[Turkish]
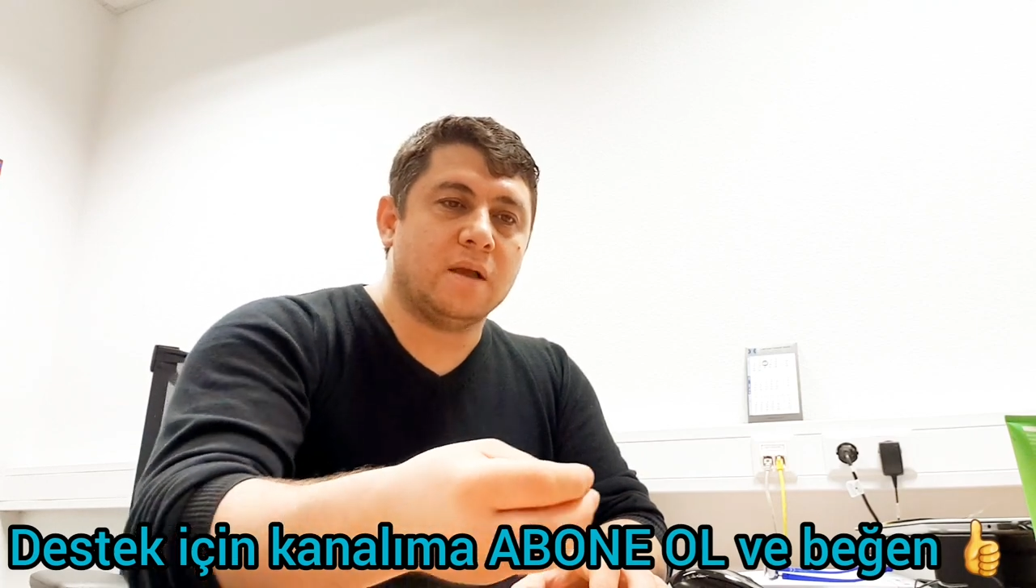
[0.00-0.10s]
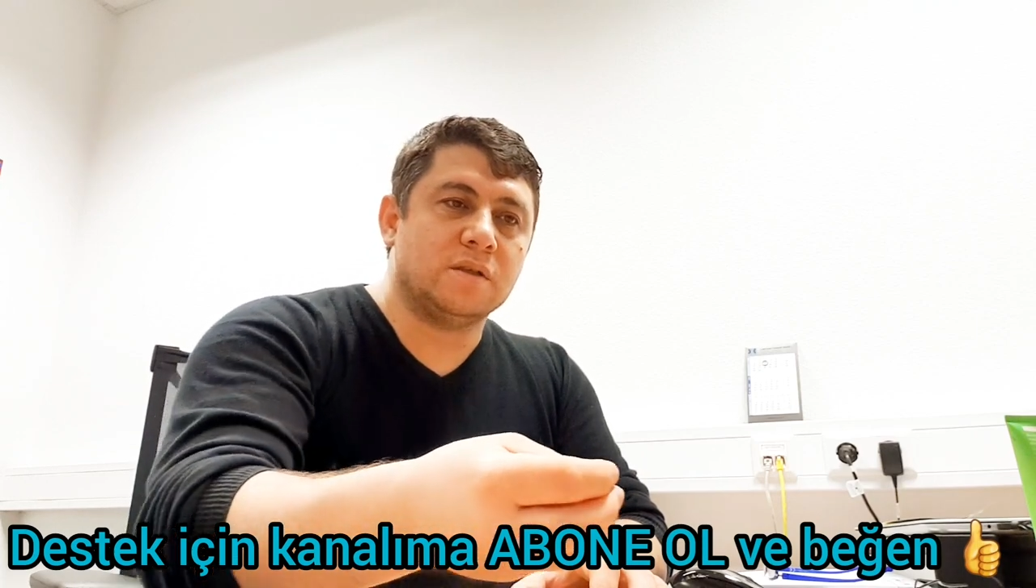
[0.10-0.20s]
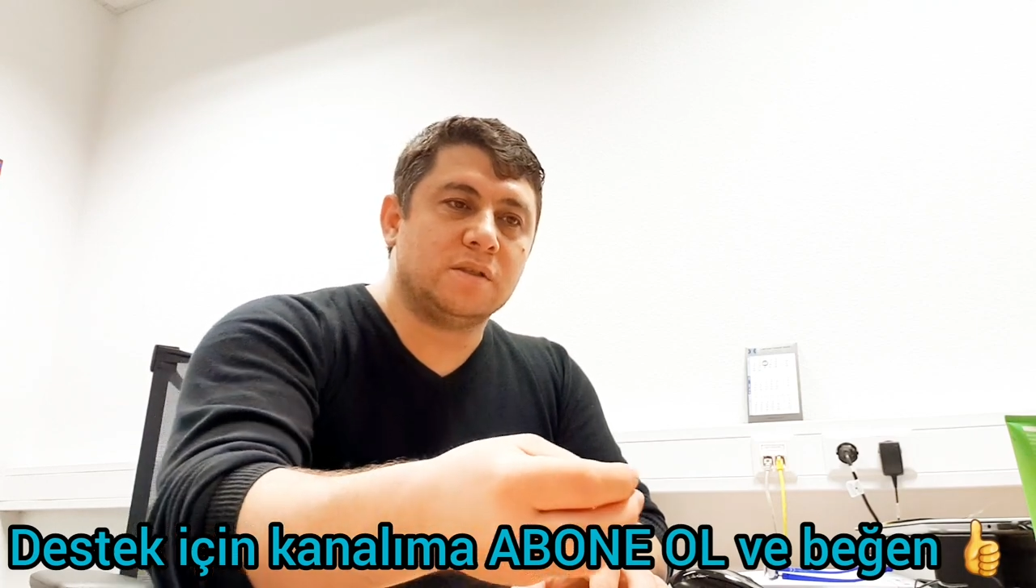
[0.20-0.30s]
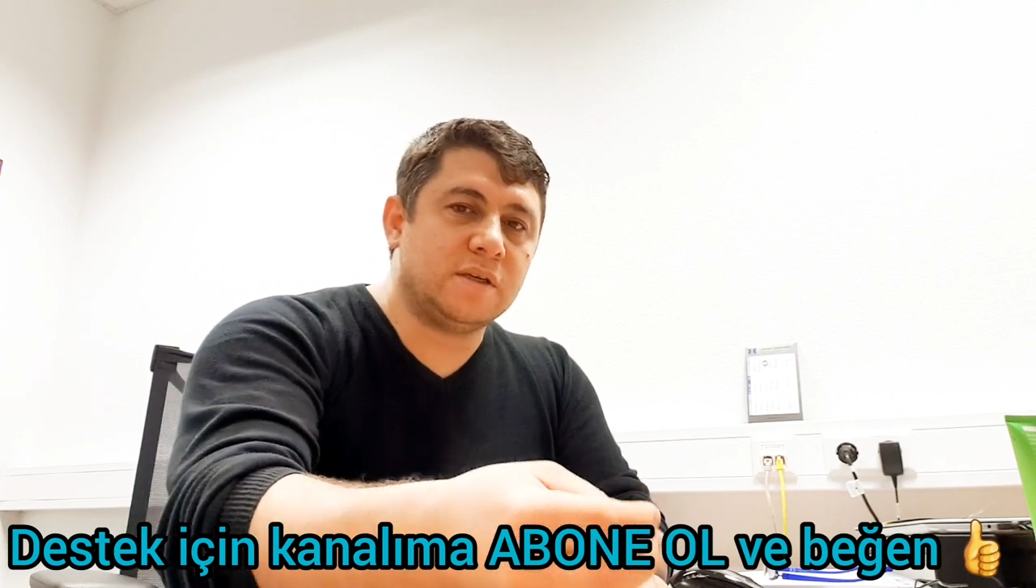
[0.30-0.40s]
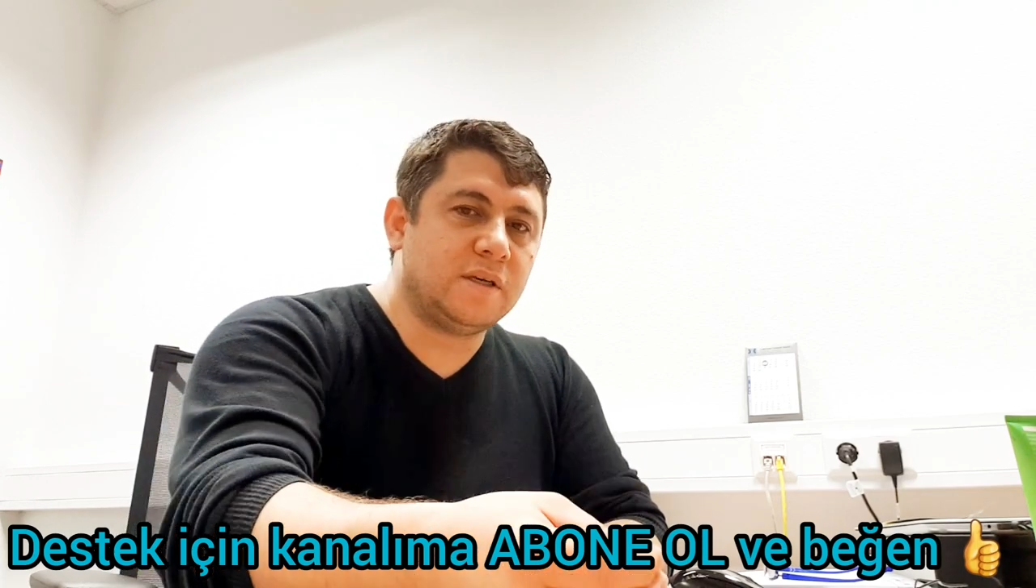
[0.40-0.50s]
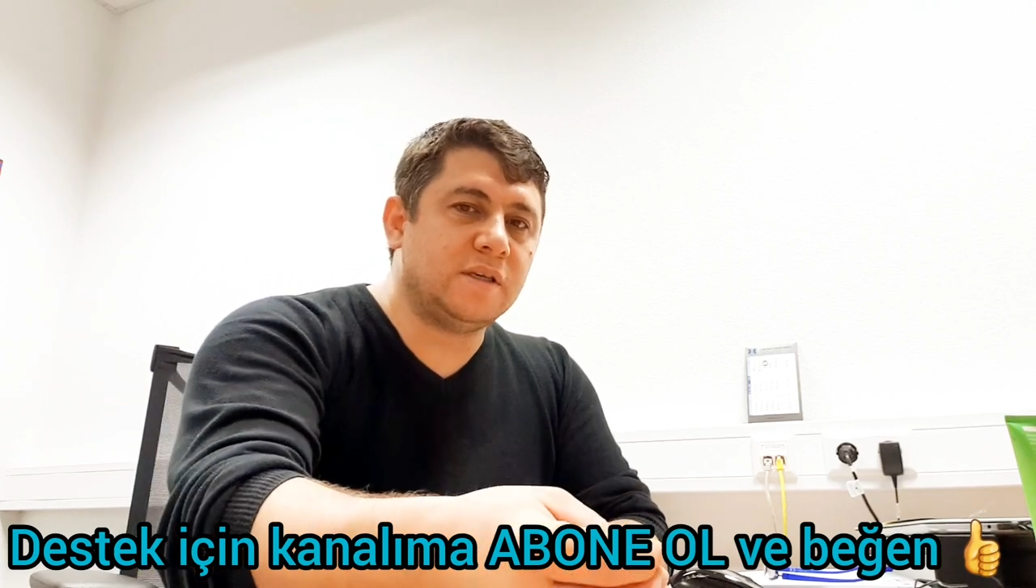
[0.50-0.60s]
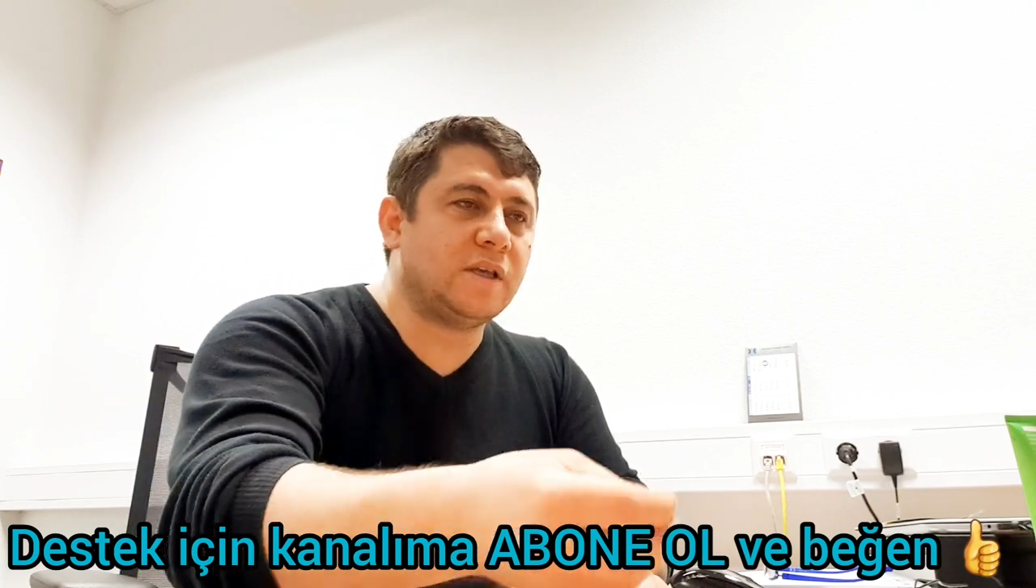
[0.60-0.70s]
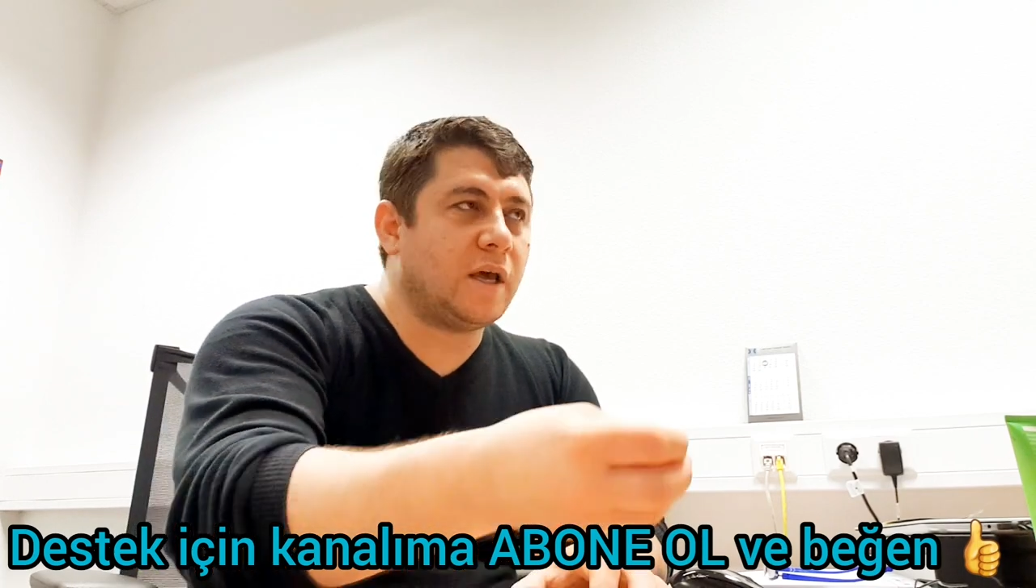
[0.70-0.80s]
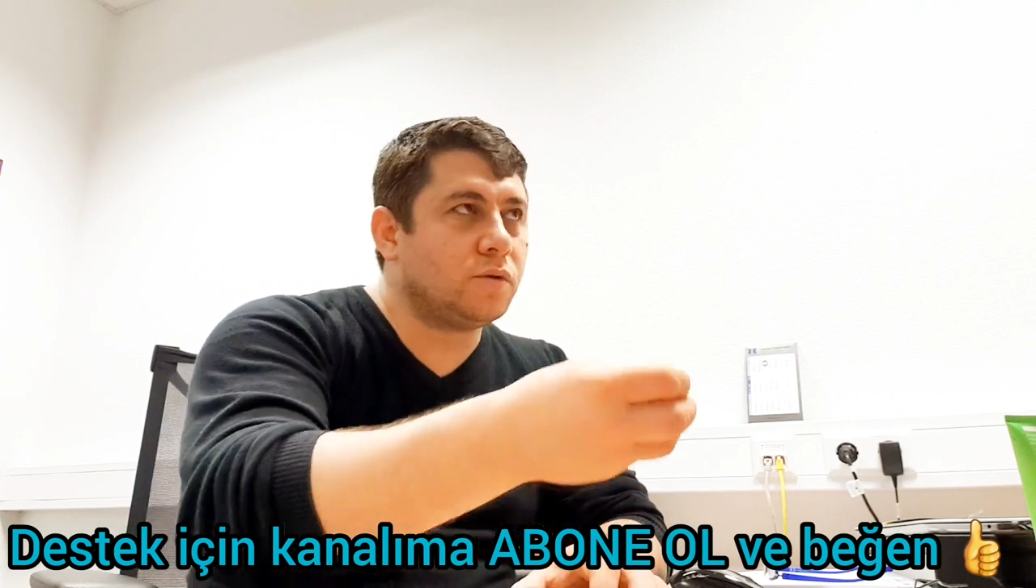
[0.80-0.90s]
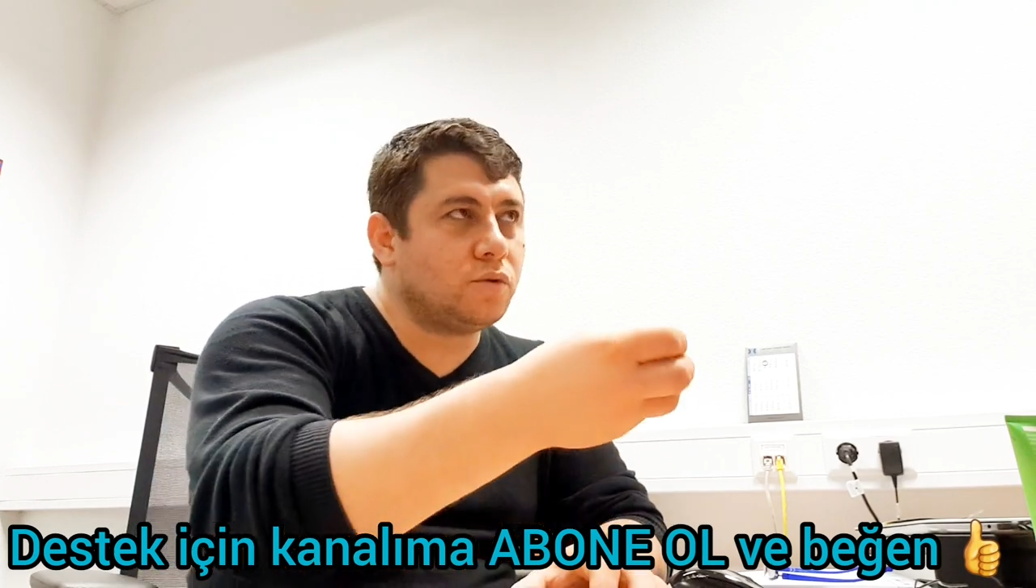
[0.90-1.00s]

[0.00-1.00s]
sıkıysa yani